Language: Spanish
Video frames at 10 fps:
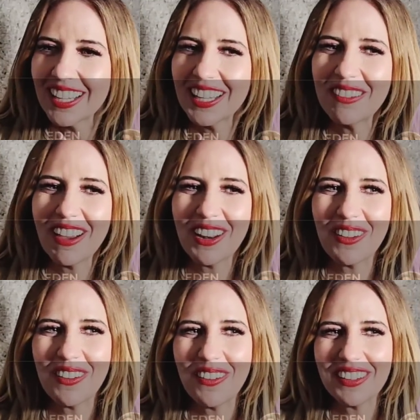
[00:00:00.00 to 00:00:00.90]
y
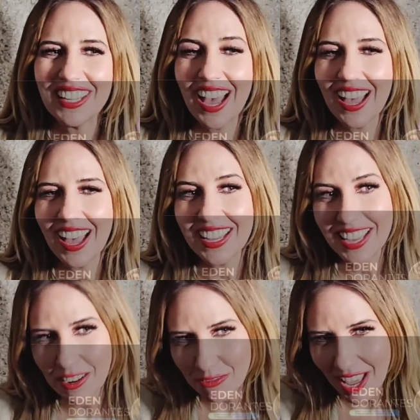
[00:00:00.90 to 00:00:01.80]
bueno, ya
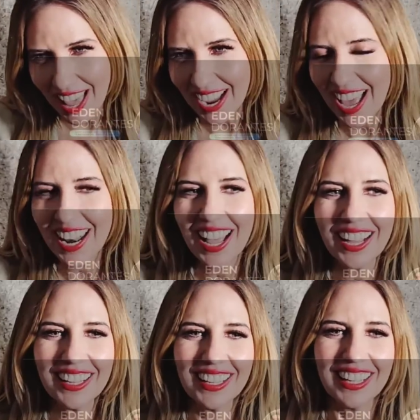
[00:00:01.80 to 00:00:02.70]
ayer fui a la gala,
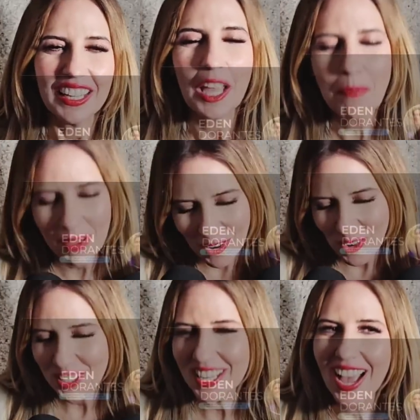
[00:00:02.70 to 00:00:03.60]
y
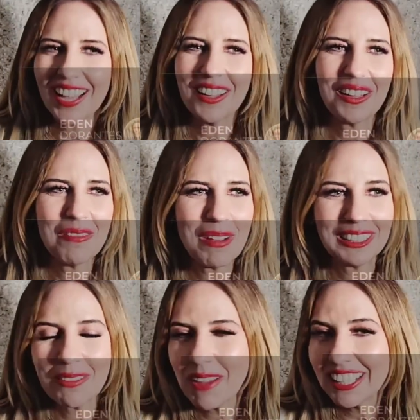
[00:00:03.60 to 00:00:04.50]
espero hoy ya
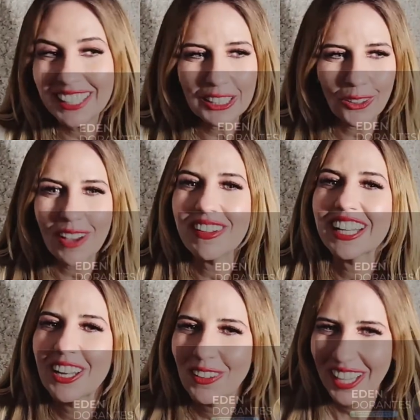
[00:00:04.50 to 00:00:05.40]
meterme al TikTok a ver
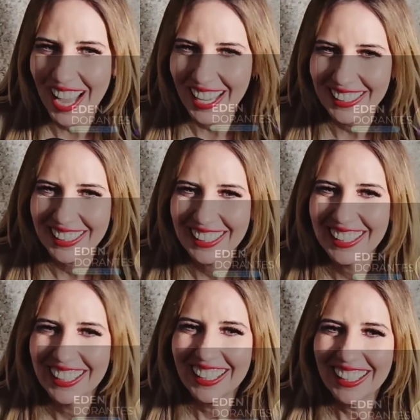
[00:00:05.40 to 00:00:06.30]
qué es lo que hay.
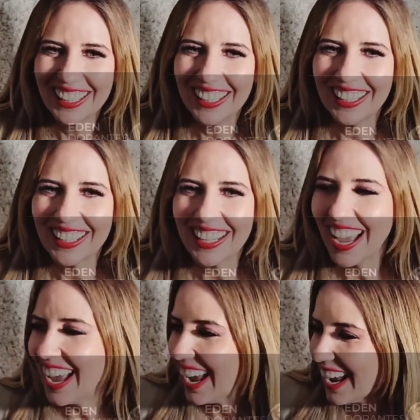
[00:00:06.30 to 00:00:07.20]

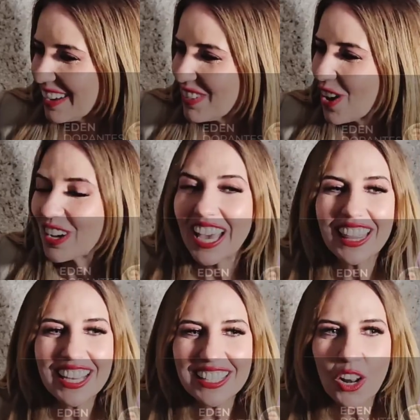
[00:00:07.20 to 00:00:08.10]
¿Eh? Pero qué
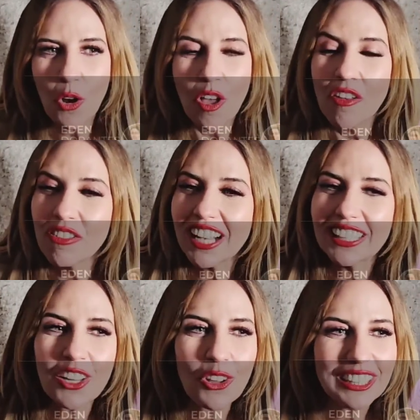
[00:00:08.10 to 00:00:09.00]
dice, no.
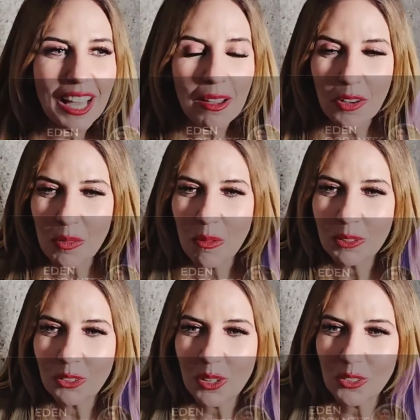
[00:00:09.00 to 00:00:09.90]
Fíjate que ahorita,
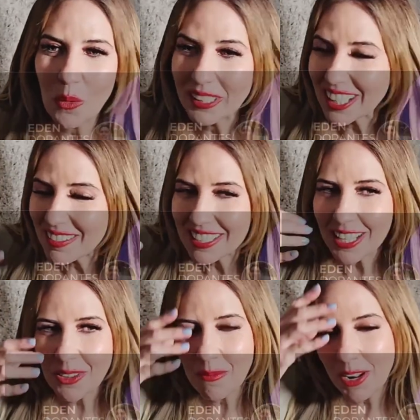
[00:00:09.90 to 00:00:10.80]
como tuve
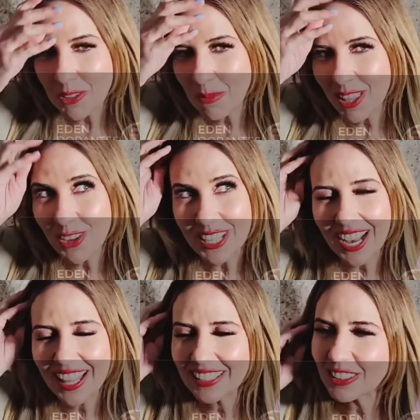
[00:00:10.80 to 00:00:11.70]
entrevistas con varios medios
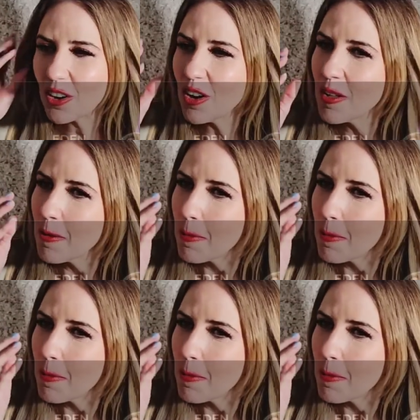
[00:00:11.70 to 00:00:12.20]
acá adentro,